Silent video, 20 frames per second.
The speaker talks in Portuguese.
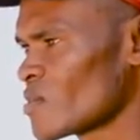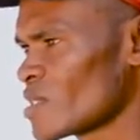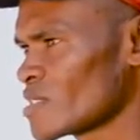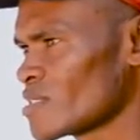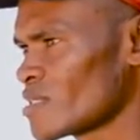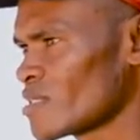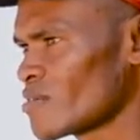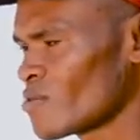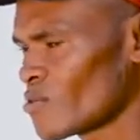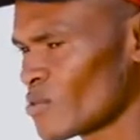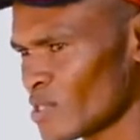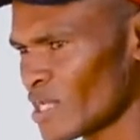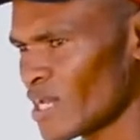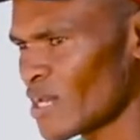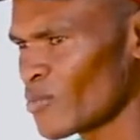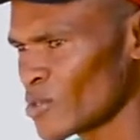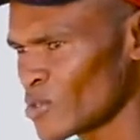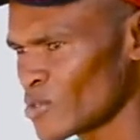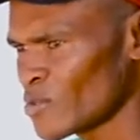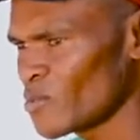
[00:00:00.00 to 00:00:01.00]
mas ele
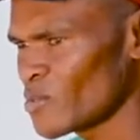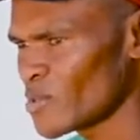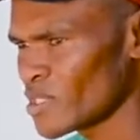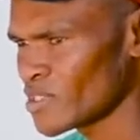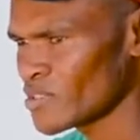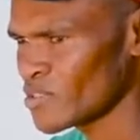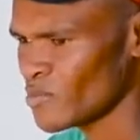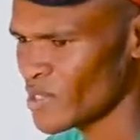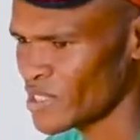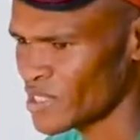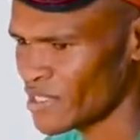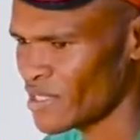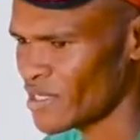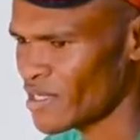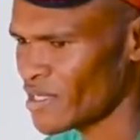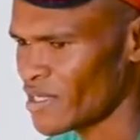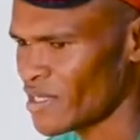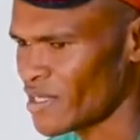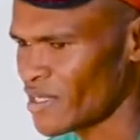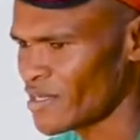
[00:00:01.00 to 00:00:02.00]
contava muito bem sobre
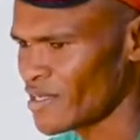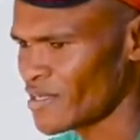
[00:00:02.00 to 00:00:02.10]
essa